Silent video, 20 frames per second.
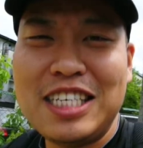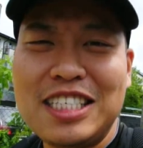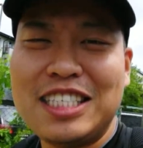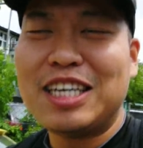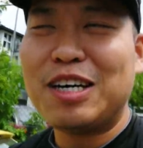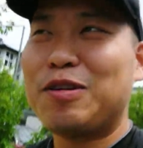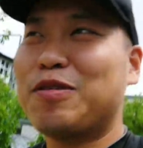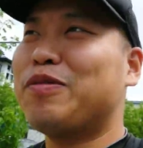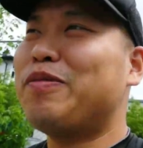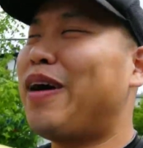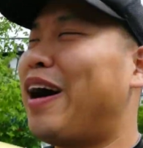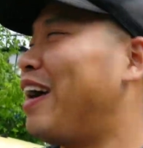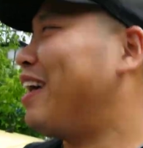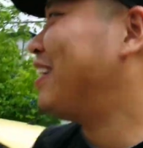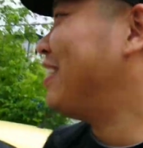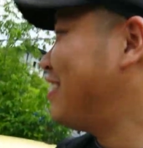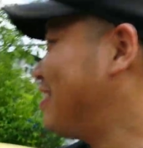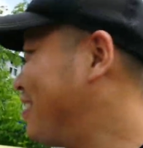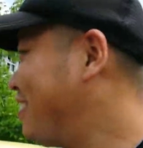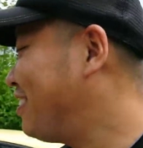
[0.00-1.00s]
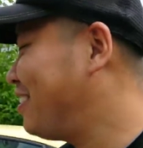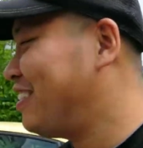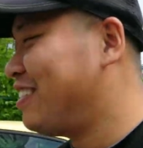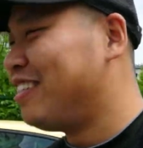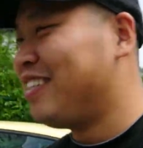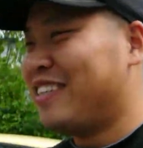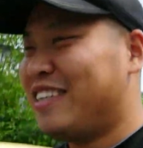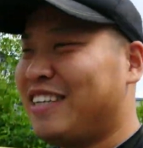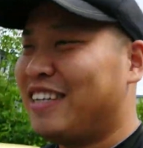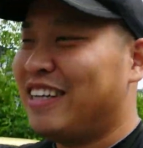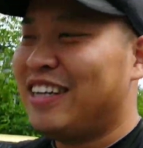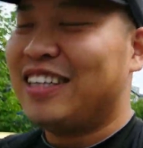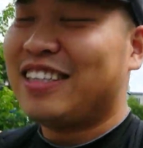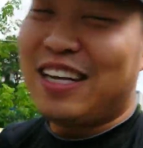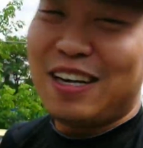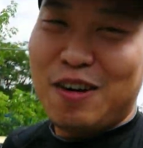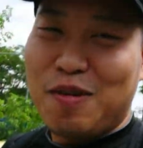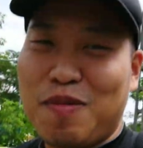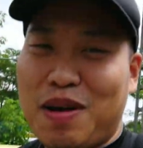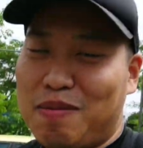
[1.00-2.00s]
结婚吗？
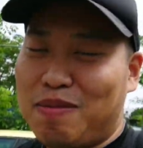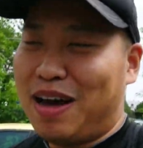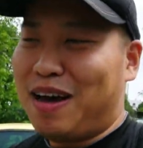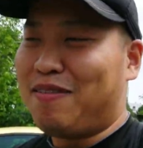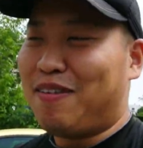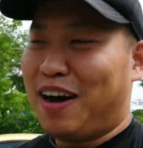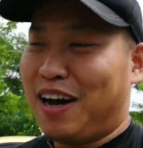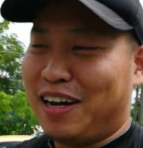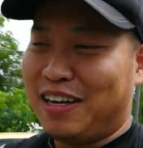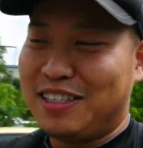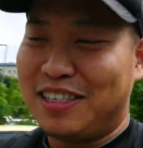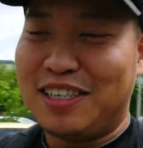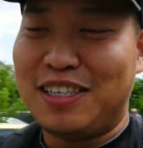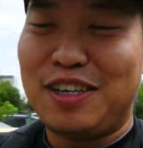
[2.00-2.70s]
她说没办法，这